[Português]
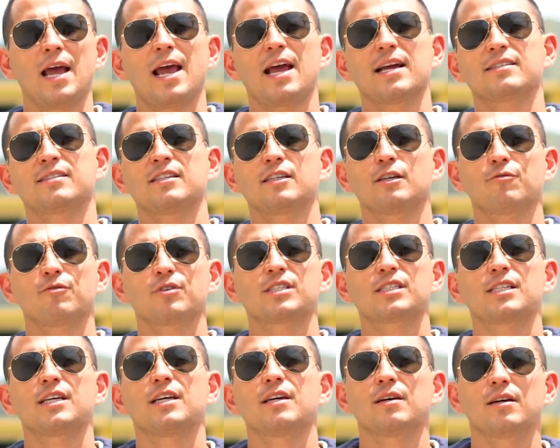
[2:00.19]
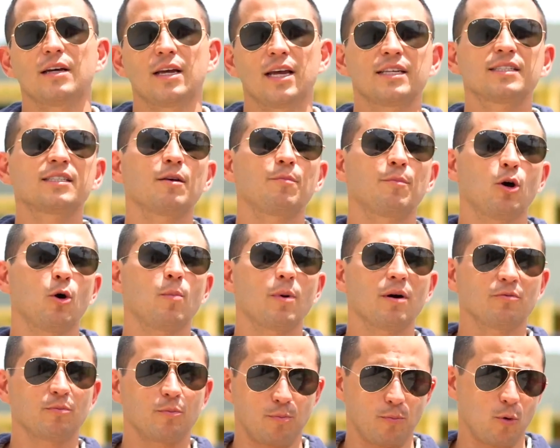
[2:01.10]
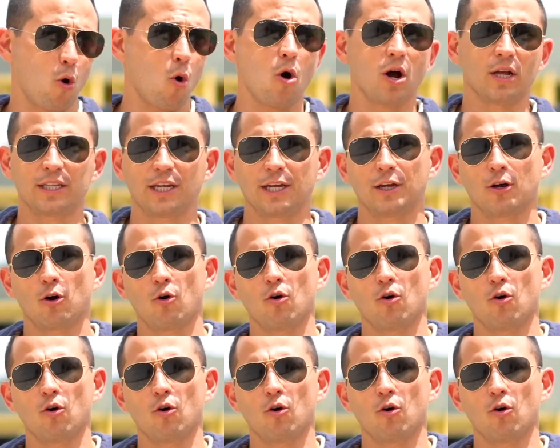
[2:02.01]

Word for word: é assim que você recebeu uma ordem